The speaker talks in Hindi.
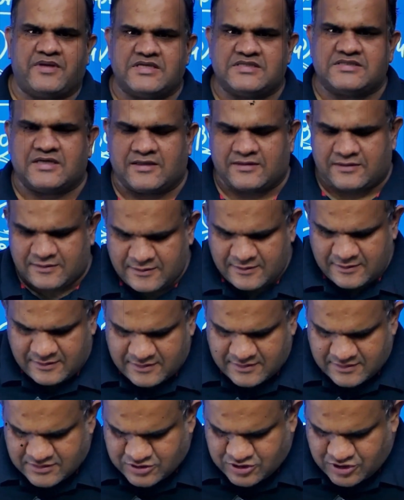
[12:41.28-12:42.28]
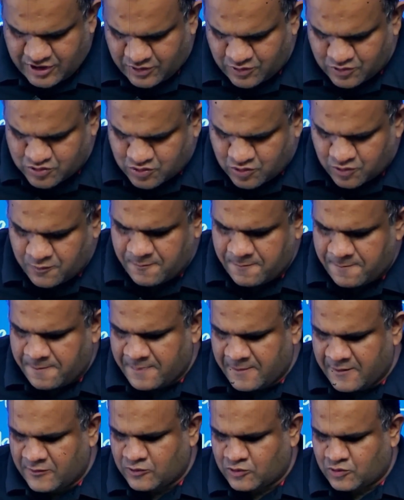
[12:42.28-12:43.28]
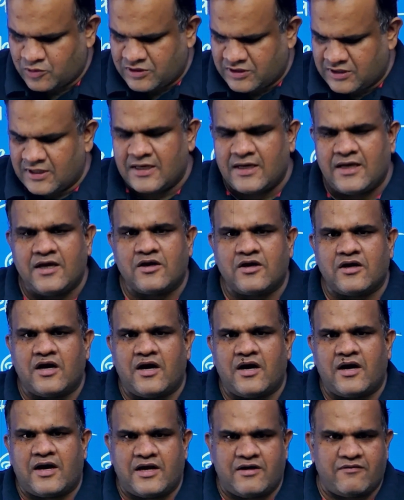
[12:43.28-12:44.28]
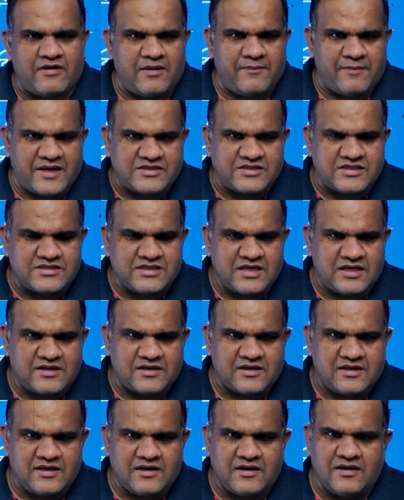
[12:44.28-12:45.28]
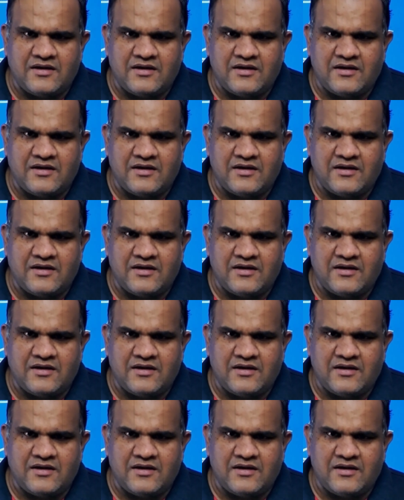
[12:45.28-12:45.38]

के साथ ठीक है दोस्तों तो ये है आने वाले बैचेस याद रखिएगा